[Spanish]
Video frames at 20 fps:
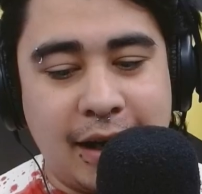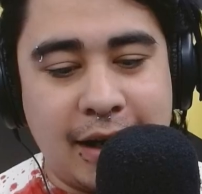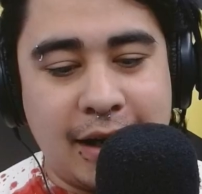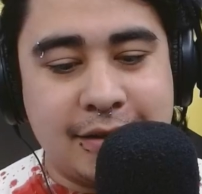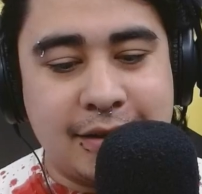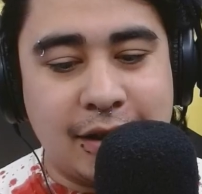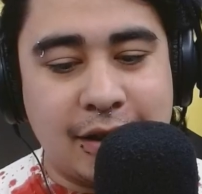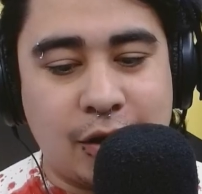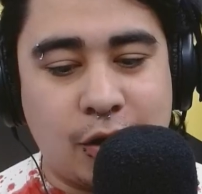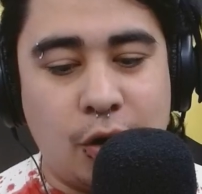
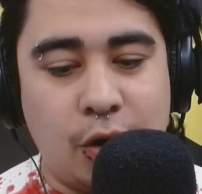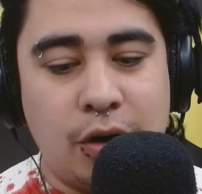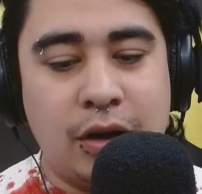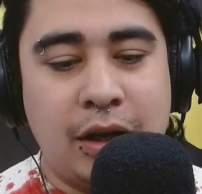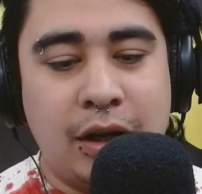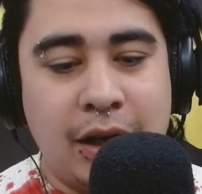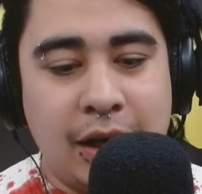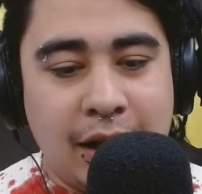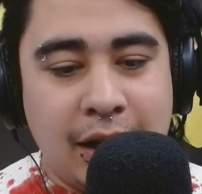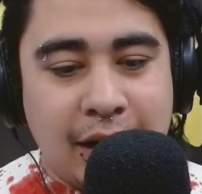hice con
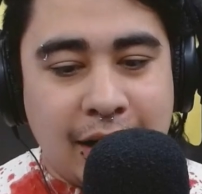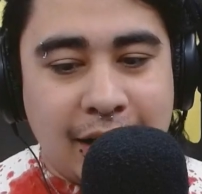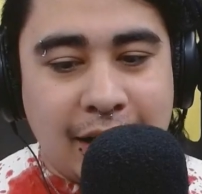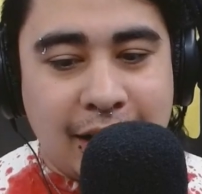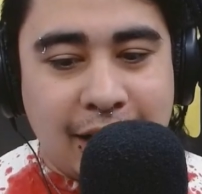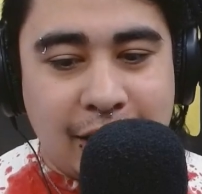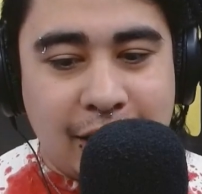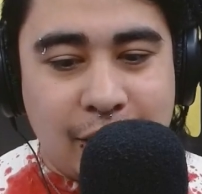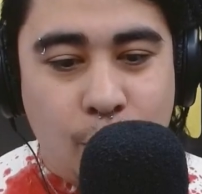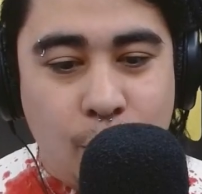
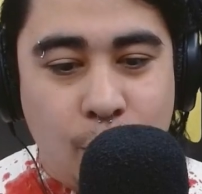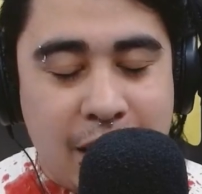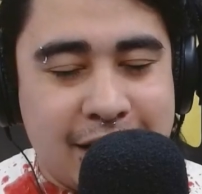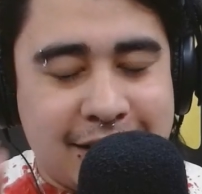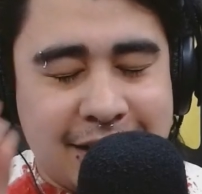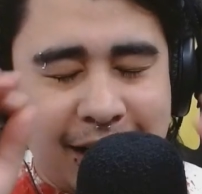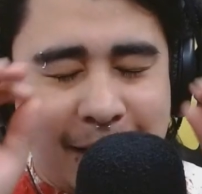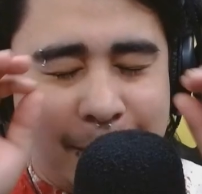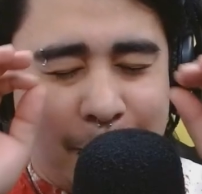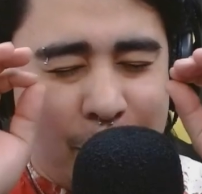una
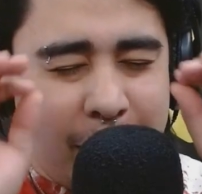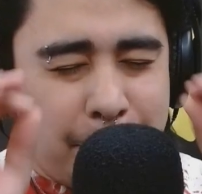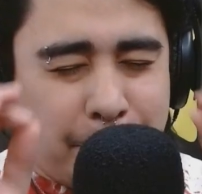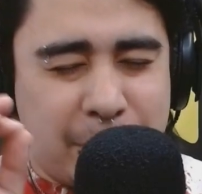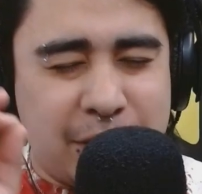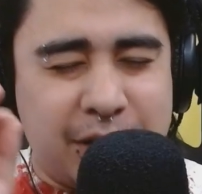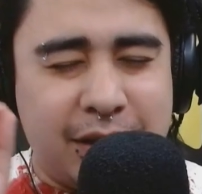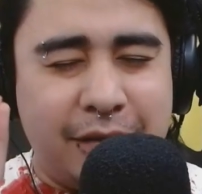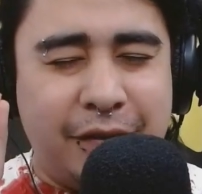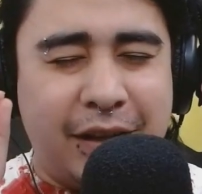escena muy
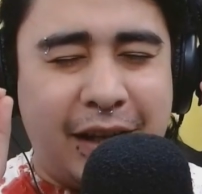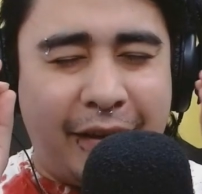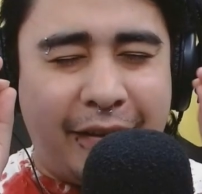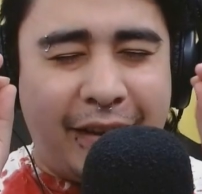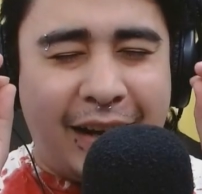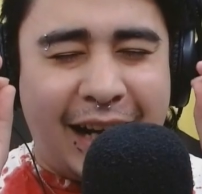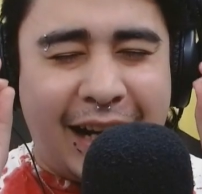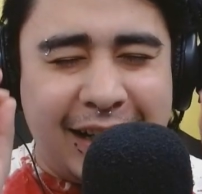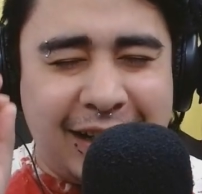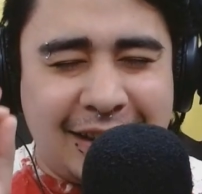específica de
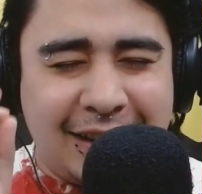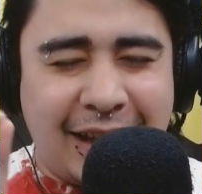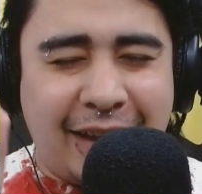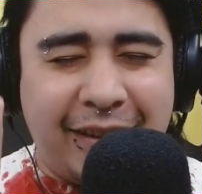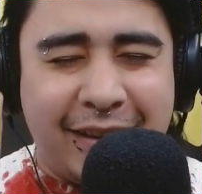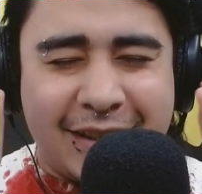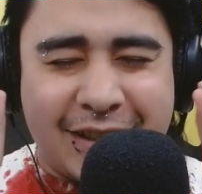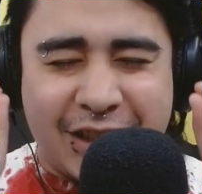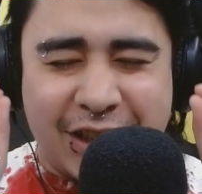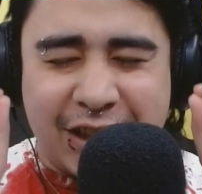la lista
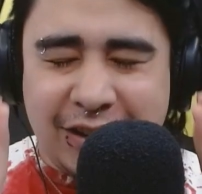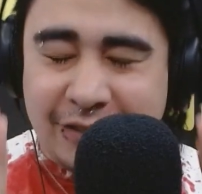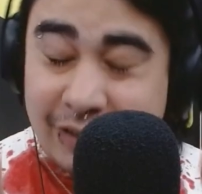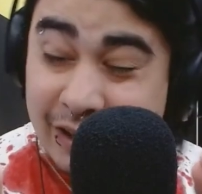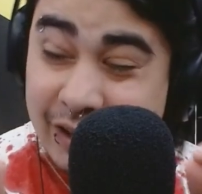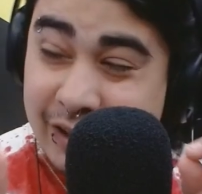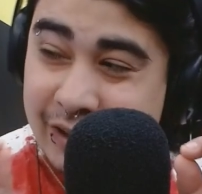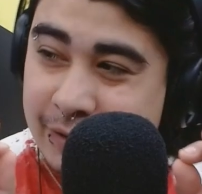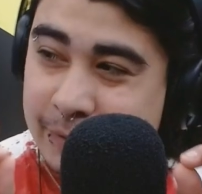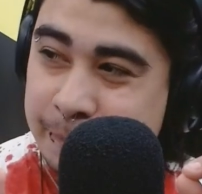de
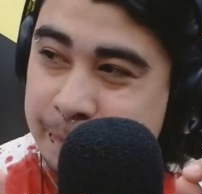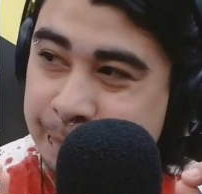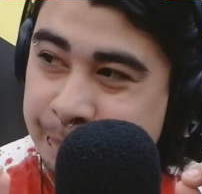Schindler.